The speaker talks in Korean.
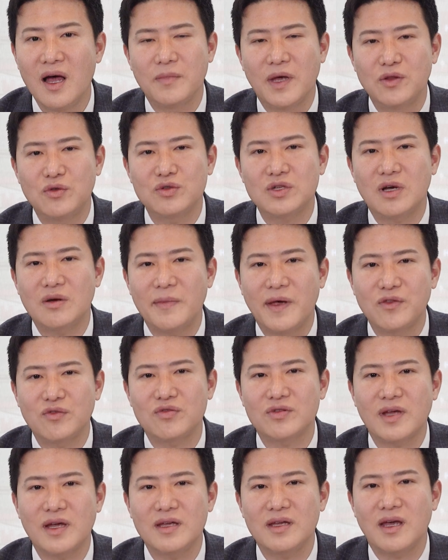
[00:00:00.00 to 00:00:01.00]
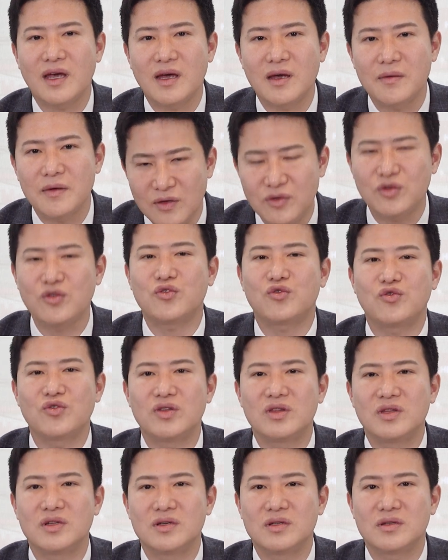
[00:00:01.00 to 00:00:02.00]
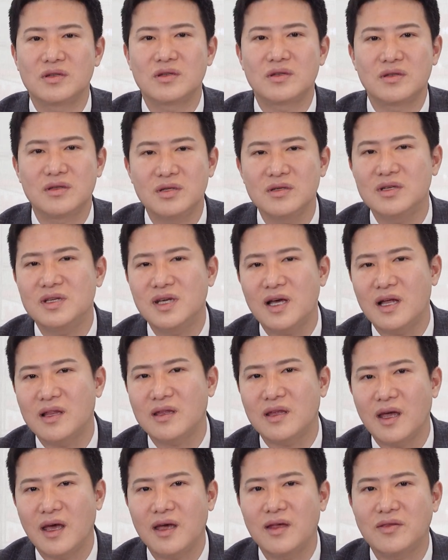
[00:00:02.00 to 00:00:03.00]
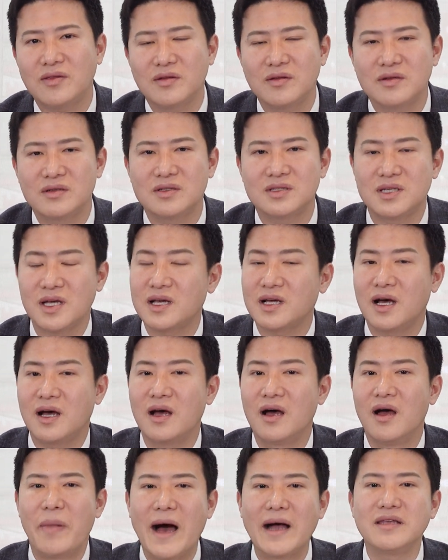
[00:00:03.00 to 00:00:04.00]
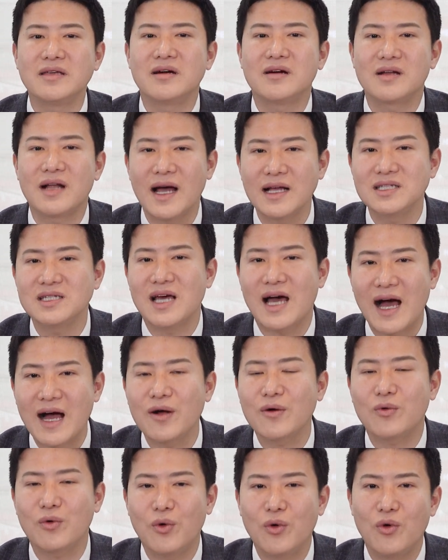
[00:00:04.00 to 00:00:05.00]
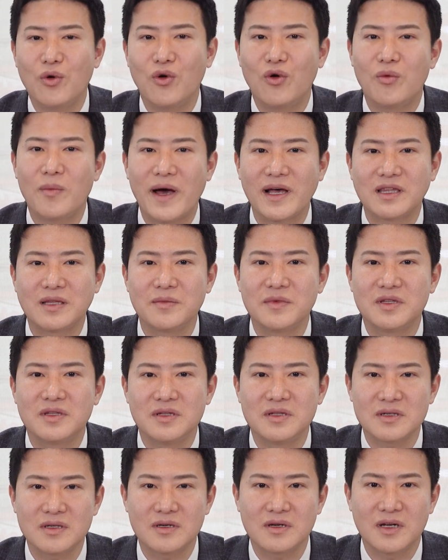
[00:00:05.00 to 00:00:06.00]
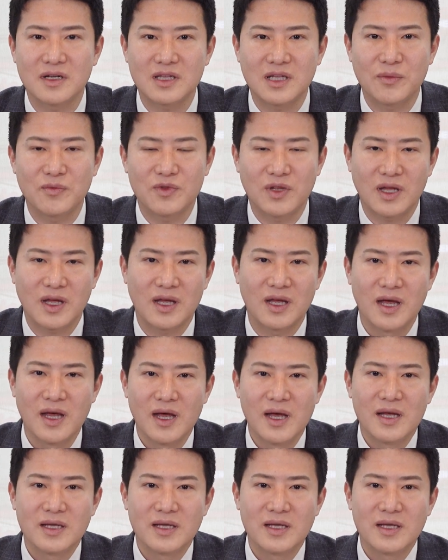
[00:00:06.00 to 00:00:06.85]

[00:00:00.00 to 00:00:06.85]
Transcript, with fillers: 매도자와 매수 사이에 있을 수 있는 특이한 케이스는 제가 반영을 하지 않고 말씀을 드린 거기 때문에